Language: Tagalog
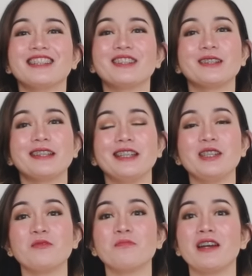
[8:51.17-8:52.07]
see-through
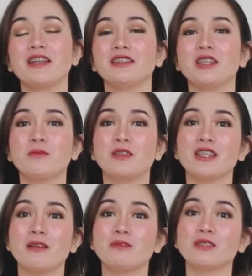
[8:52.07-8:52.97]
din yung panty mo,
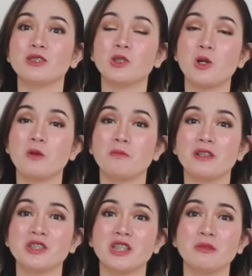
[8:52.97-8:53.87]
tapos tong
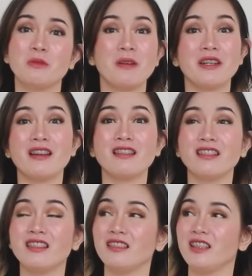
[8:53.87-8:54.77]
pa siya. Diba?
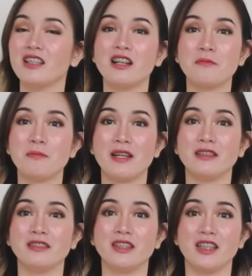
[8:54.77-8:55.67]
Parang hindi
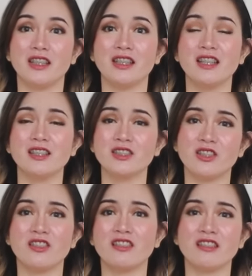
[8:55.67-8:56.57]
naka-panty.
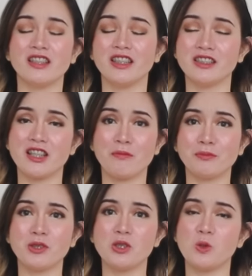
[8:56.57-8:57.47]
So, it's
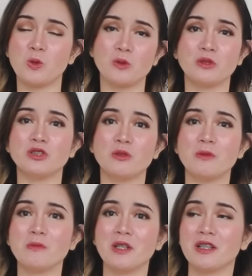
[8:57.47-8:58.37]
up to you kung gusto
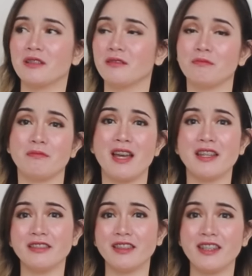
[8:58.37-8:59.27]
mo mag
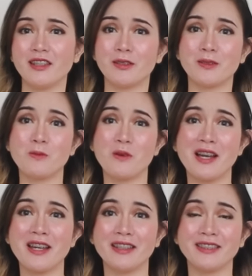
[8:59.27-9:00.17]
panty or
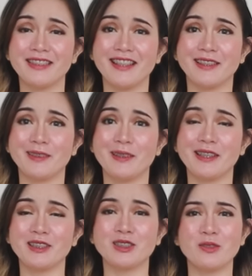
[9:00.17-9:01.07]
what.
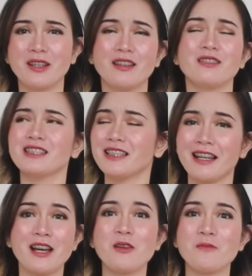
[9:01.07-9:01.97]
Ganon. So, kung saan ka